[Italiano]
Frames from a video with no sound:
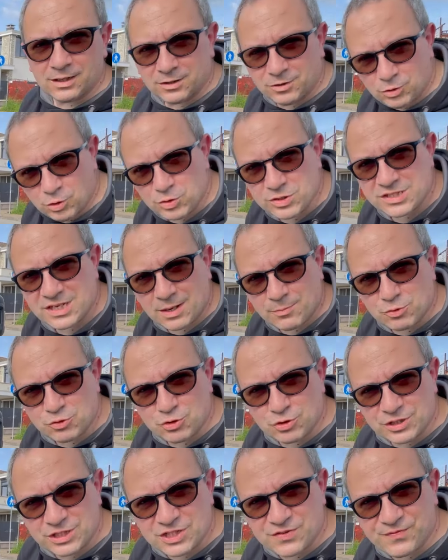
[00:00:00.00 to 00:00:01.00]
Non siamo
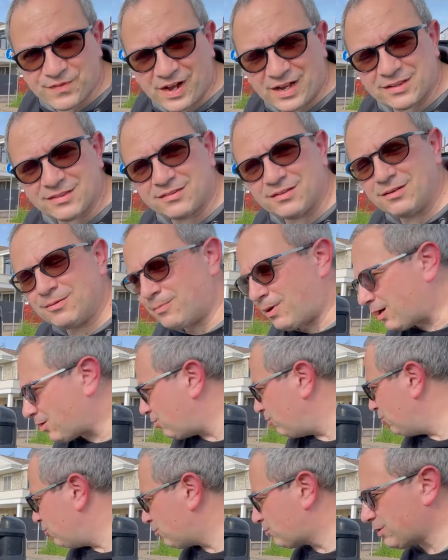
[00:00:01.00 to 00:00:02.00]
soddisfatti, ma
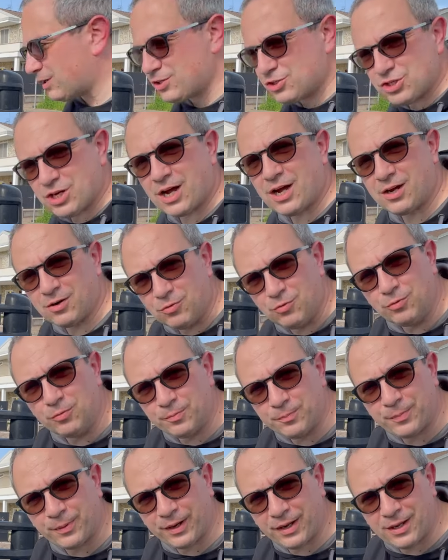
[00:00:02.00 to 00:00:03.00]
comunque è già un
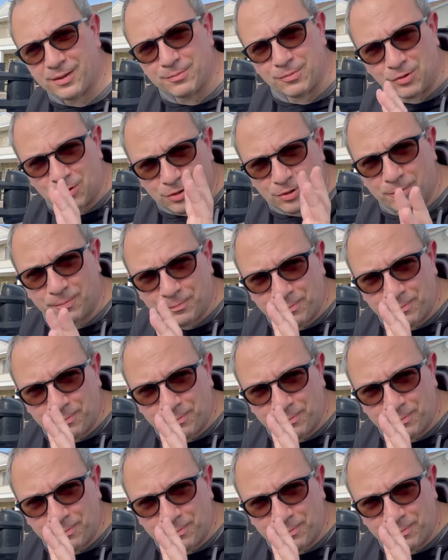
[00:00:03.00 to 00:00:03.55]
primo